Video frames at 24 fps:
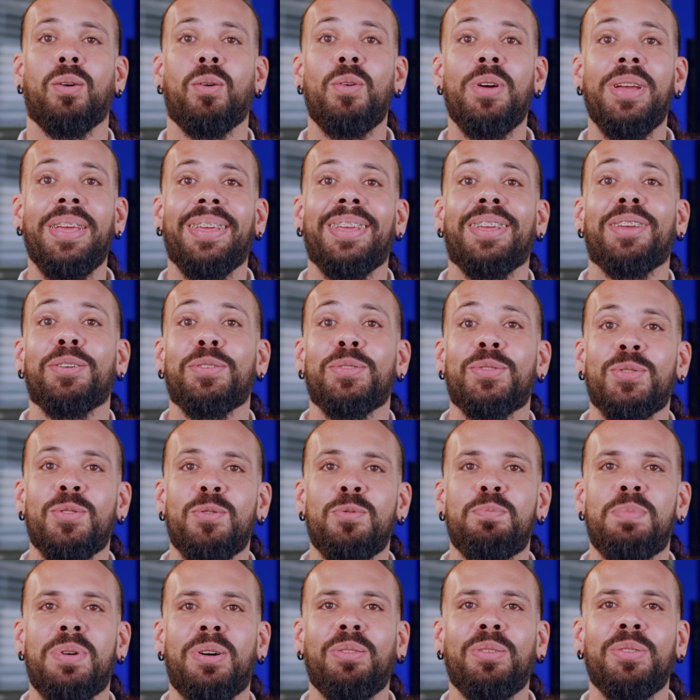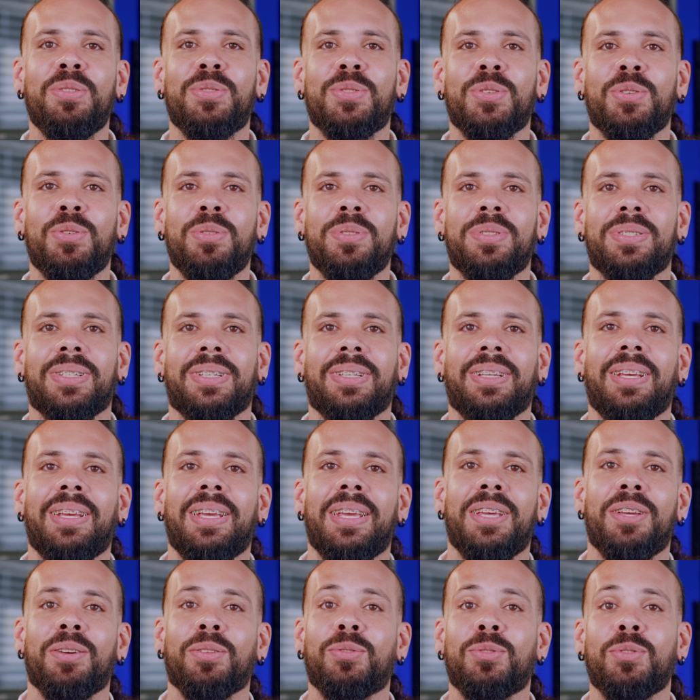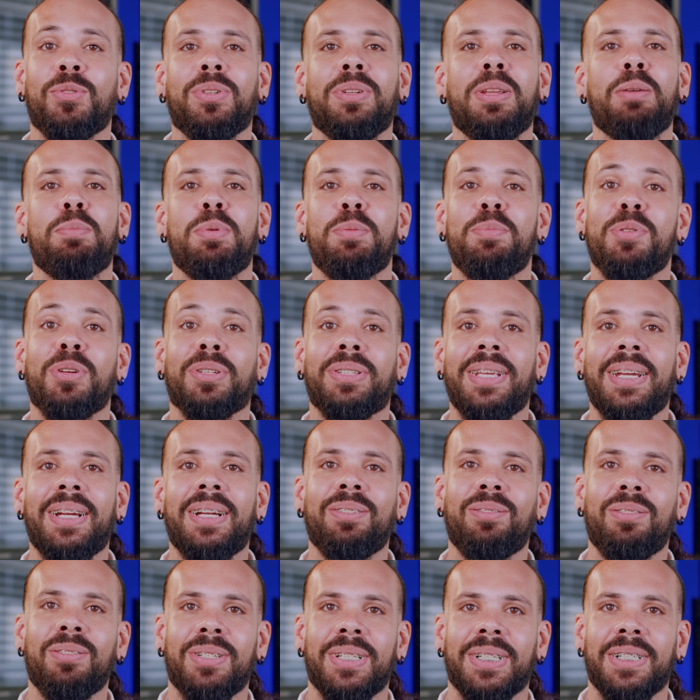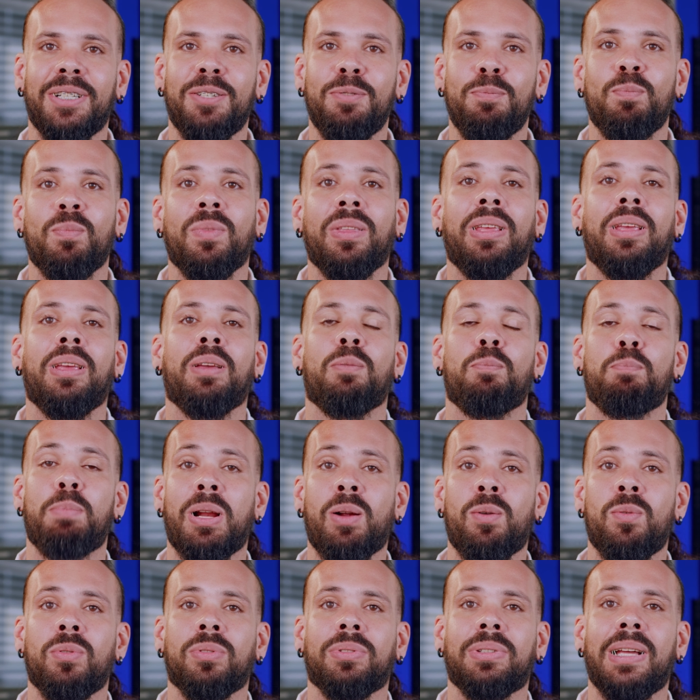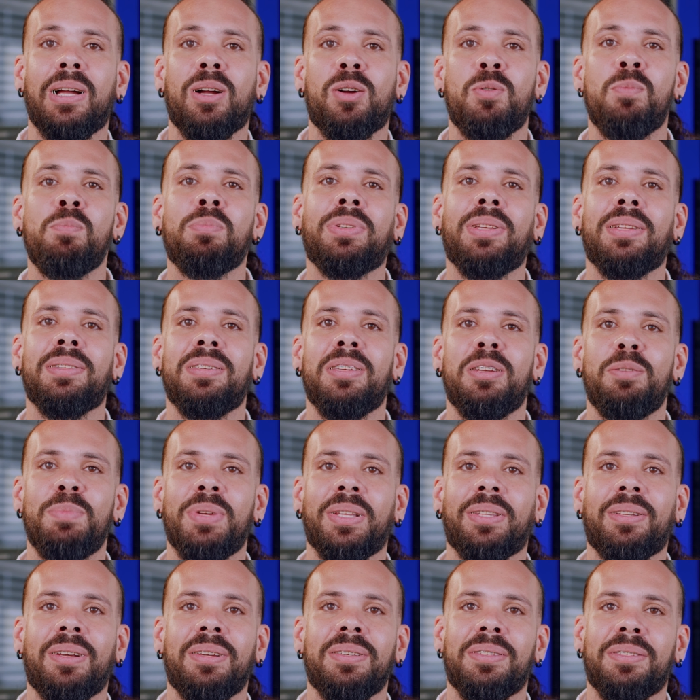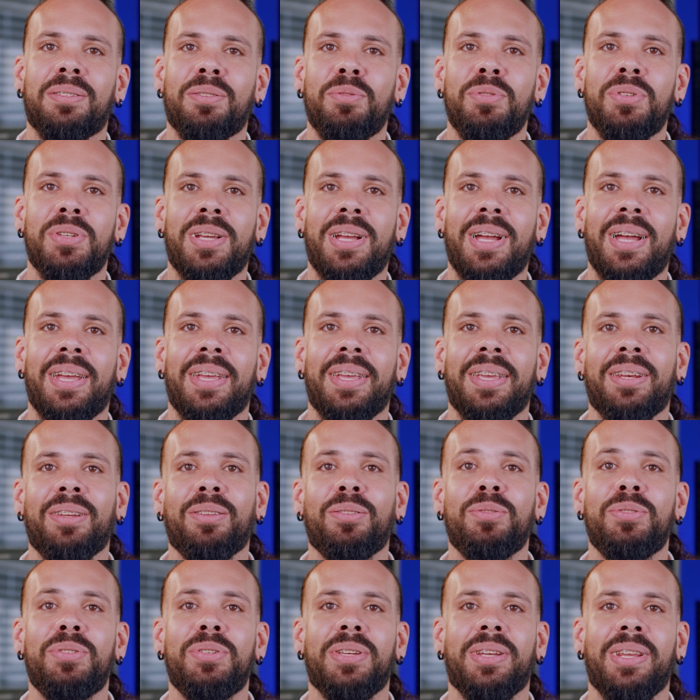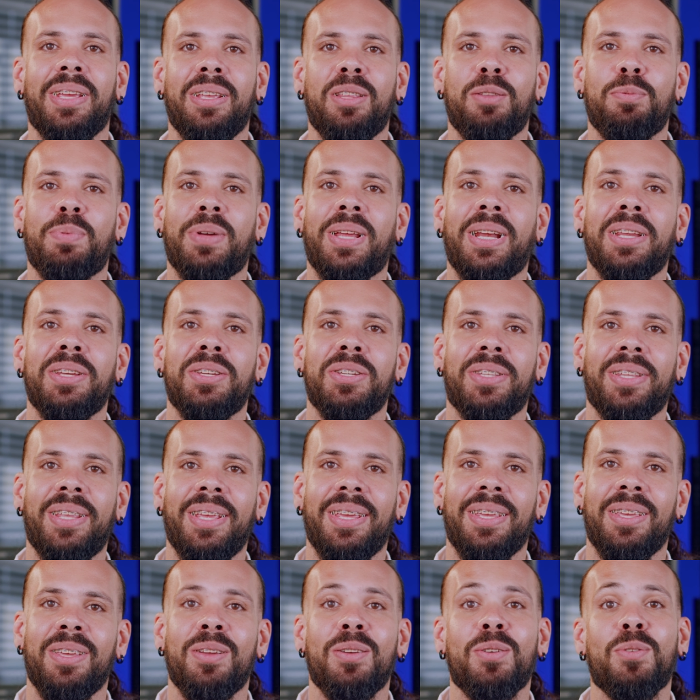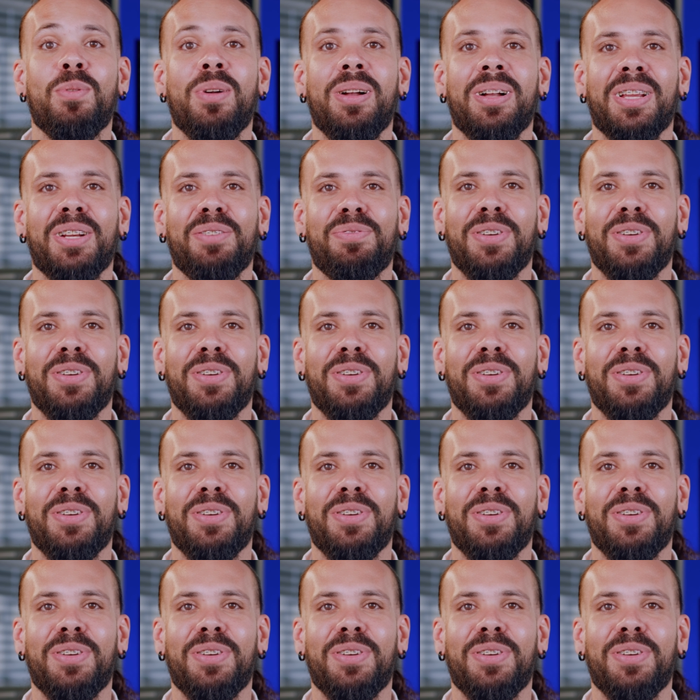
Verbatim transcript: Oi, eu sou o Paulo Souza. Eu estou na Biblioteca do GRAM para contar como está sendo minha transição de carreira do direito para a de TI com a GRAM